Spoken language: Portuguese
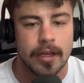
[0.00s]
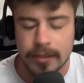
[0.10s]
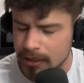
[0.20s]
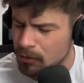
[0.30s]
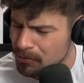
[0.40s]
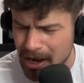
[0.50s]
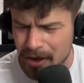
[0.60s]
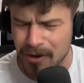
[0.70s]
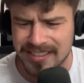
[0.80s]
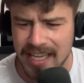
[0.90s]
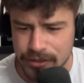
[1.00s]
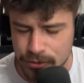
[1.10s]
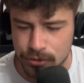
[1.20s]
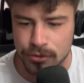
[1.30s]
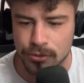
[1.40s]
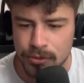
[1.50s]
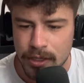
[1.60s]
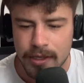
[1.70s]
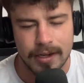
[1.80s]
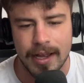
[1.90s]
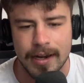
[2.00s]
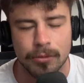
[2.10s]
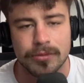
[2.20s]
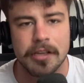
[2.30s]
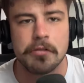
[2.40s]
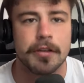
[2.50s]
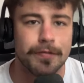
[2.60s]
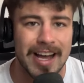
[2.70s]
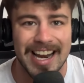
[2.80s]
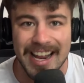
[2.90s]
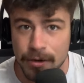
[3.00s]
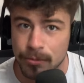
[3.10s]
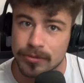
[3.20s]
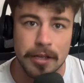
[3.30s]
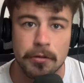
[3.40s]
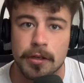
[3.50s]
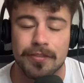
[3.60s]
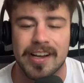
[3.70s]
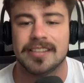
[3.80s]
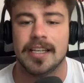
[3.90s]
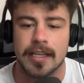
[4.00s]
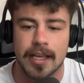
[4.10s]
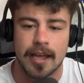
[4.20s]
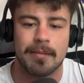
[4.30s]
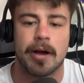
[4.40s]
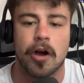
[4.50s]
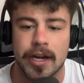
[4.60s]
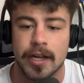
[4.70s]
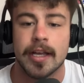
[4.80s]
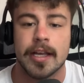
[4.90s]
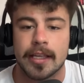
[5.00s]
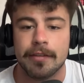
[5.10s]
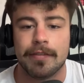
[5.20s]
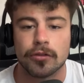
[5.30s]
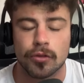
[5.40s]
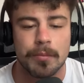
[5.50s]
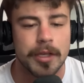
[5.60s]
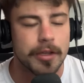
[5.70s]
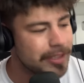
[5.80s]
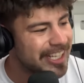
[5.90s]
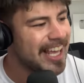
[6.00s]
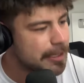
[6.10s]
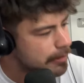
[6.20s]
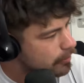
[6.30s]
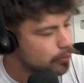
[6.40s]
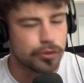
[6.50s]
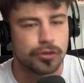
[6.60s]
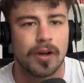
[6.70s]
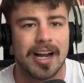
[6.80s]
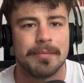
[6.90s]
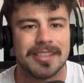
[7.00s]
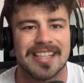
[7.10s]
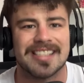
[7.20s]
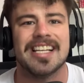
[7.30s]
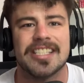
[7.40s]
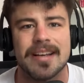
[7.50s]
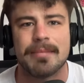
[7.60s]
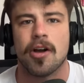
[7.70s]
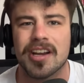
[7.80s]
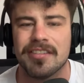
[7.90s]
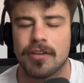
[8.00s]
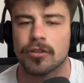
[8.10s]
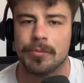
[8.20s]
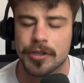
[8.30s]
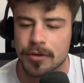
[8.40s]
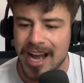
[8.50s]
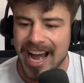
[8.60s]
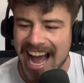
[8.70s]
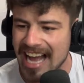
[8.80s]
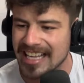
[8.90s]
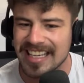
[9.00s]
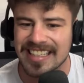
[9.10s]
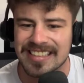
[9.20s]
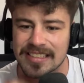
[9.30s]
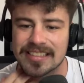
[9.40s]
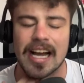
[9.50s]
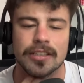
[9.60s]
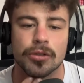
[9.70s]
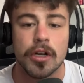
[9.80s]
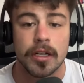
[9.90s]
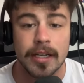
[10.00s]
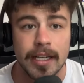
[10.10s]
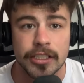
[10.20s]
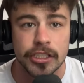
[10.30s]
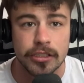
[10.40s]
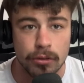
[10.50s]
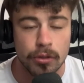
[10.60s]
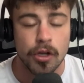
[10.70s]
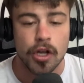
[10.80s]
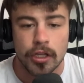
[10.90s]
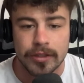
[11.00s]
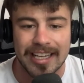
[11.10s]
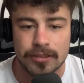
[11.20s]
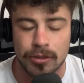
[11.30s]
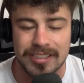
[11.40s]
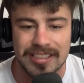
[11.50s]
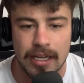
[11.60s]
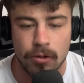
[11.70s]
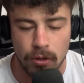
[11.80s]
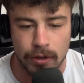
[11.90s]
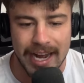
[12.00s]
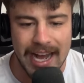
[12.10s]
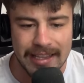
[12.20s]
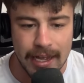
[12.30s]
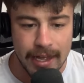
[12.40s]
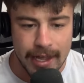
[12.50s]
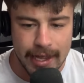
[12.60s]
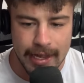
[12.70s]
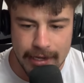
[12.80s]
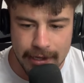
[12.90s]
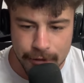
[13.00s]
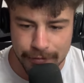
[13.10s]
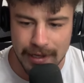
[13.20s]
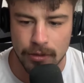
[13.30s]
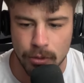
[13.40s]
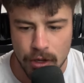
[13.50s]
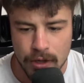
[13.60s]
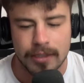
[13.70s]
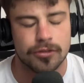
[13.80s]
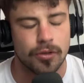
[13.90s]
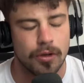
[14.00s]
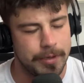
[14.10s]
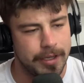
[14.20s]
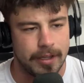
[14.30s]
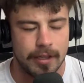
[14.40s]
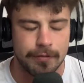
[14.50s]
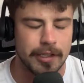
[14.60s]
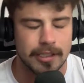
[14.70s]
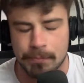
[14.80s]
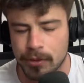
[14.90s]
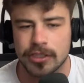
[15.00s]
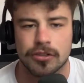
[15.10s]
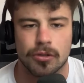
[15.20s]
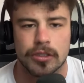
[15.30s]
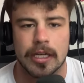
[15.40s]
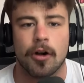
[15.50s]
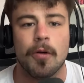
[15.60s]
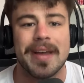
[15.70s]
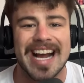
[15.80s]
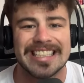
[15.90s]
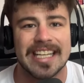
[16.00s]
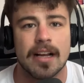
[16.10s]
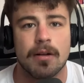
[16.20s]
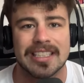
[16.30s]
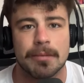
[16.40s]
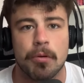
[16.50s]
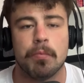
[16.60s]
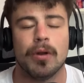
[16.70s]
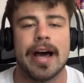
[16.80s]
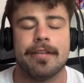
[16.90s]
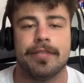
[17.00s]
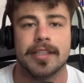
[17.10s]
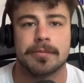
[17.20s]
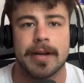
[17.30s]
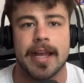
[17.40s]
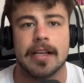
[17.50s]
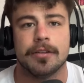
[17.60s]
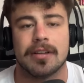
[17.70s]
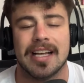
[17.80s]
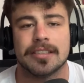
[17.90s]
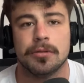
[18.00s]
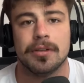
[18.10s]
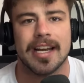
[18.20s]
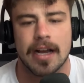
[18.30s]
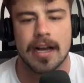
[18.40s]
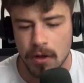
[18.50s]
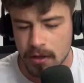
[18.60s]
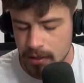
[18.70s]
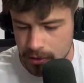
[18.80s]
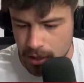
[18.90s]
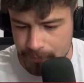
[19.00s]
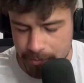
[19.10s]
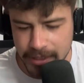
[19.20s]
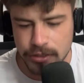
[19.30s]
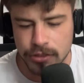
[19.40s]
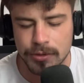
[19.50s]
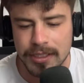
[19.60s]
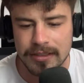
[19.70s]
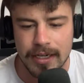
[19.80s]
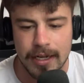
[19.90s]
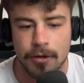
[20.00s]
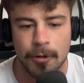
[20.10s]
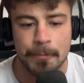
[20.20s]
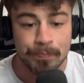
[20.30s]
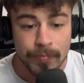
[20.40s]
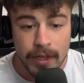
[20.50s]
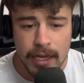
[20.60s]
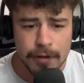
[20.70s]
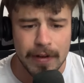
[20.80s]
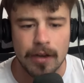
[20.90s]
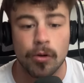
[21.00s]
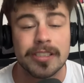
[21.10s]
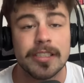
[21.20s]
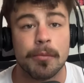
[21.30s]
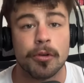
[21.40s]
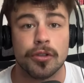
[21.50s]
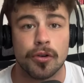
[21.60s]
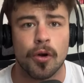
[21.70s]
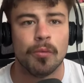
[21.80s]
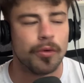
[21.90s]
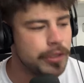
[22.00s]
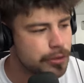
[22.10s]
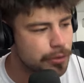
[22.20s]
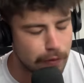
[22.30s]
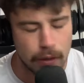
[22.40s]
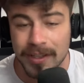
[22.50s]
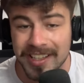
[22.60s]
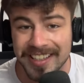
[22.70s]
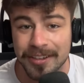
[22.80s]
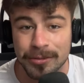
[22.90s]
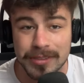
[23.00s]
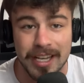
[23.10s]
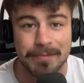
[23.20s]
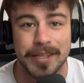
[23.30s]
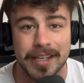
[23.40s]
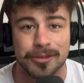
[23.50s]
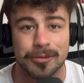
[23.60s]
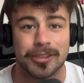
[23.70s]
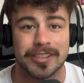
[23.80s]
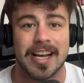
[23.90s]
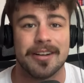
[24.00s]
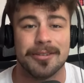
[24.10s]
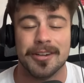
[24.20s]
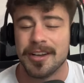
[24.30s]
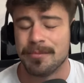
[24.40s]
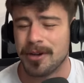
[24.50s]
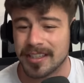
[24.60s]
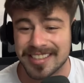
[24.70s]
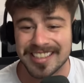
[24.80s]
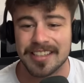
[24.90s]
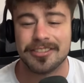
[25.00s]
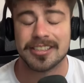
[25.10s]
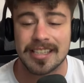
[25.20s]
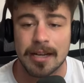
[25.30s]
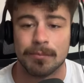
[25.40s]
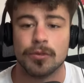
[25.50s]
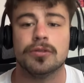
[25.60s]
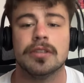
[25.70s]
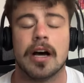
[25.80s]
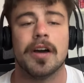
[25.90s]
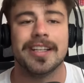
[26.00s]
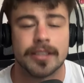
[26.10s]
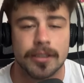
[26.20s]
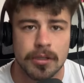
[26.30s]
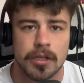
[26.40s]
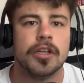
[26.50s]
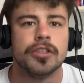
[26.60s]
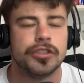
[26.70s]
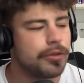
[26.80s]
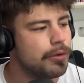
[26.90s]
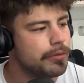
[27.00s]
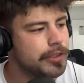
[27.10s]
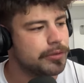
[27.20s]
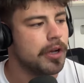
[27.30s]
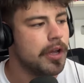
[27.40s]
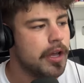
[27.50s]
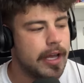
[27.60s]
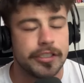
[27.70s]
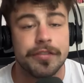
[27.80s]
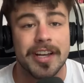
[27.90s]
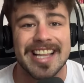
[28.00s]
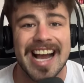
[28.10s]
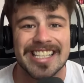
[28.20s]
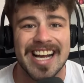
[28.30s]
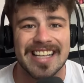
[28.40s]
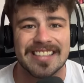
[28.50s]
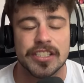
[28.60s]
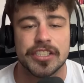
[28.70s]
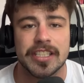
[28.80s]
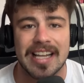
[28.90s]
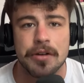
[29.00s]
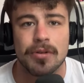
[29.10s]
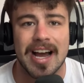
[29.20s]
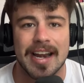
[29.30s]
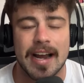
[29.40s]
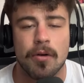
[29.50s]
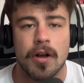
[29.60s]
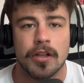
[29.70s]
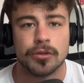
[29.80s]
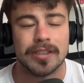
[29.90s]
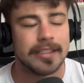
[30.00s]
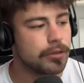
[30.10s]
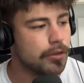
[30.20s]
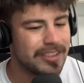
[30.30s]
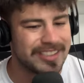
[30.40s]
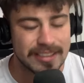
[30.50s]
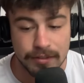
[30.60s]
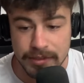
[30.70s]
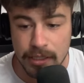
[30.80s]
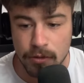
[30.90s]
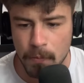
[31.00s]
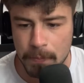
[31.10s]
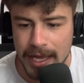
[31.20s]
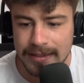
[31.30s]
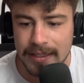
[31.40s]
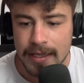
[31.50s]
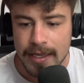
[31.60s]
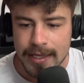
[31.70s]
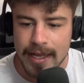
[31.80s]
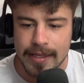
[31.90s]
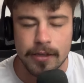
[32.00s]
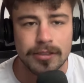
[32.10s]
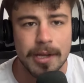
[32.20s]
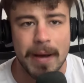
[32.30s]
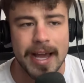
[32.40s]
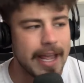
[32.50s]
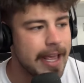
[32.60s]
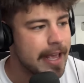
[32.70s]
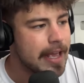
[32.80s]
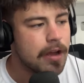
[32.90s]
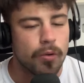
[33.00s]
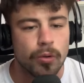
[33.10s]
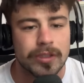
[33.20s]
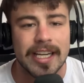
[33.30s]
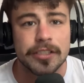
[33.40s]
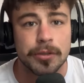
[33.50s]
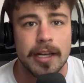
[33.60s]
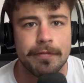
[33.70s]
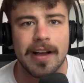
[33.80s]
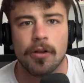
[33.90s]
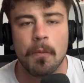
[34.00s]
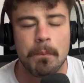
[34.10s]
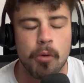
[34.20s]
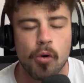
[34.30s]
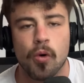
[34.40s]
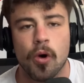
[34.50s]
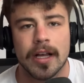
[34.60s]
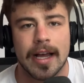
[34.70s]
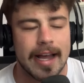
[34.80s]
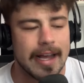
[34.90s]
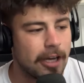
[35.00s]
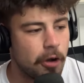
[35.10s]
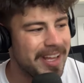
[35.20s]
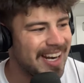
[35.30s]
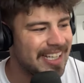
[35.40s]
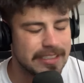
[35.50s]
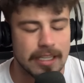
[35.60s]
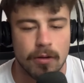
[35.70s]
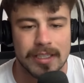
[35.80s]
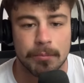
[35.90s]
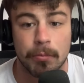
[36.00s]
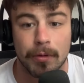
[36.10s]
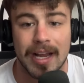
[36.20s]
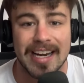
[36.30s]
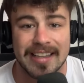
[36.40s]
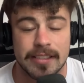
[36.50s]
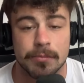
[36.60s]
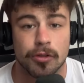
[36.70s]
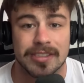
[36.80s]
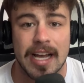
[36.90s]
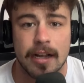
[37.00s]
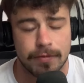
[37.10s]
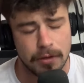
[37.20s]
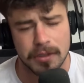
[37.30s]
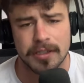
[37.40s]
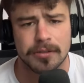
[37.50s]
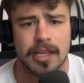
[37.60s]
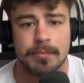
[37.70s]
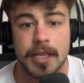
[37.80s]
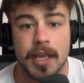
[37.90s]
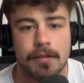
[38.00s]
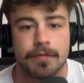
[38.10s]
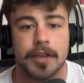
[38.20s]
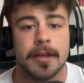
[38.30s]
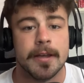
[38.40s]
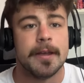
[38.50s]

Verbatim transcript: Então, o maior set do Sul, né? Não tenho o que falar, não tenho o que fazer, ninguém é maior que Valdomiro. Ninguém que usou a camisa 7 é maior que Valdomiro aqui nesse estado. Grande ídolo da torcida colorada. Ele falou sobre, enfim, depois de toda a homenagem que a Guarda Popular fez para ele no Clássico Grenal, que obviamente o Inter ganhou. Ele falou que se emocionou muito, falou que não sabia do mosaico. Mano, essa entrevista tá muito da hora, então te convido eh, de verdade a assistir lá no canal do Nando Gross a entrevista completa. E aqui eu separei o trecho que ele falou um pouco é, da homenagem da Guarda Popular, desse mosaico, falou que não sabia, enfim.